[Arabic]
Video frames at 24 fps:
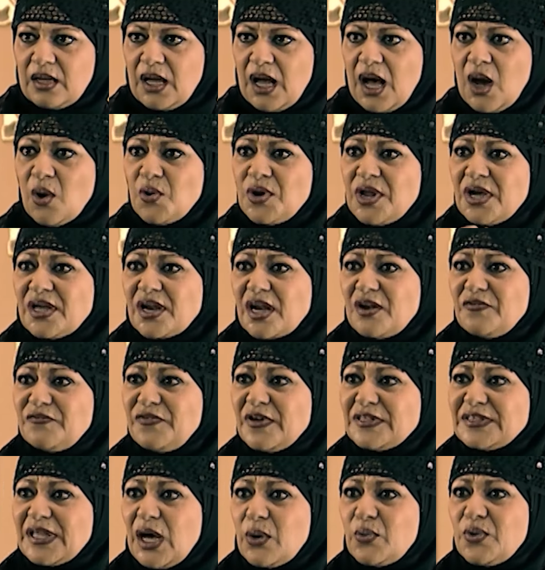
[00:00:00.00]
اهو نجرى
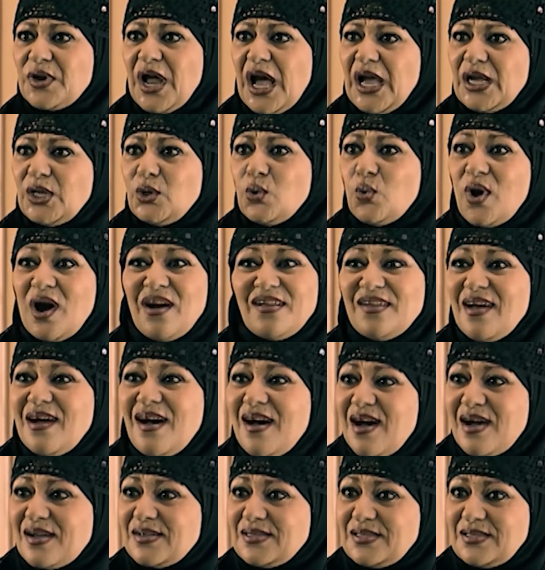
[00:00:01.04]
الفاتحه ونحيلوه
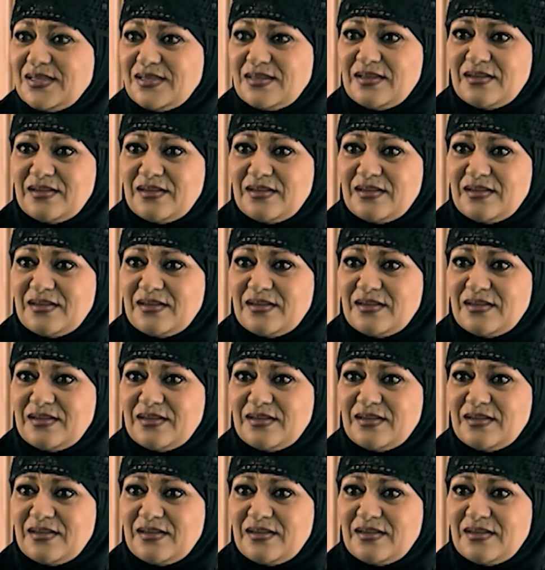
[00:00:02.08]
خلاص